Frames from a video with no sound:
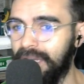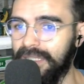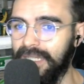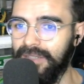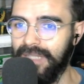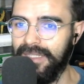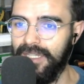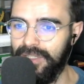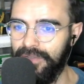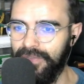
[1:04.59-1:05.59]
Então, na
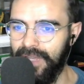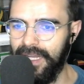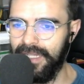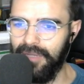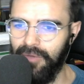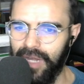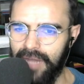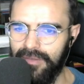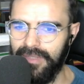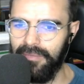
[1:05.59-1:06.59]
sexta-feira tem um
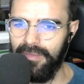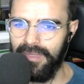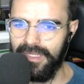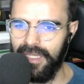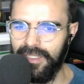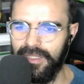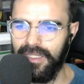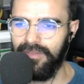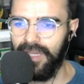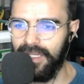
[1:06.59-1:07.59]
horário também, mas aí a gente
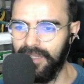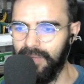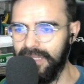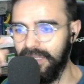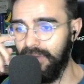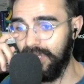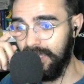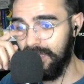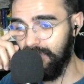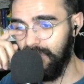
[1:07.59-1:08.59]
tem que ver aqui no Brasil. Acho que
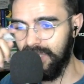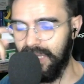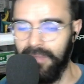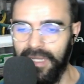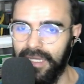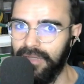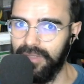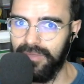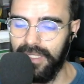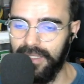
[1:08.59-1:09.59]
é de 5 horas da manhã, não
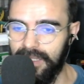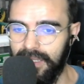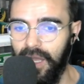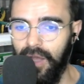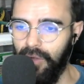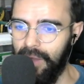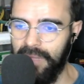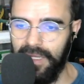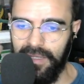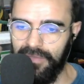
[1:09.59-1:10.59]
tenho certeza. Ou é
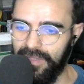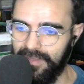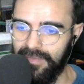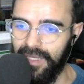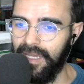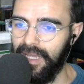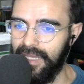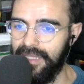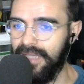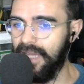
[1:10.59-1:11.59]
meia... Enfim,
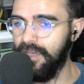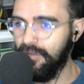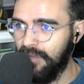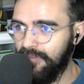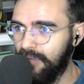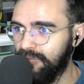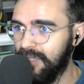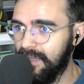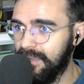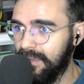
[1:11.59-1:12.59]
é isso aí eu não, não
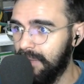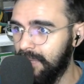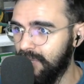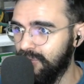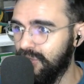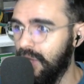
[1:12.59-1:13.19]
sei exatamente.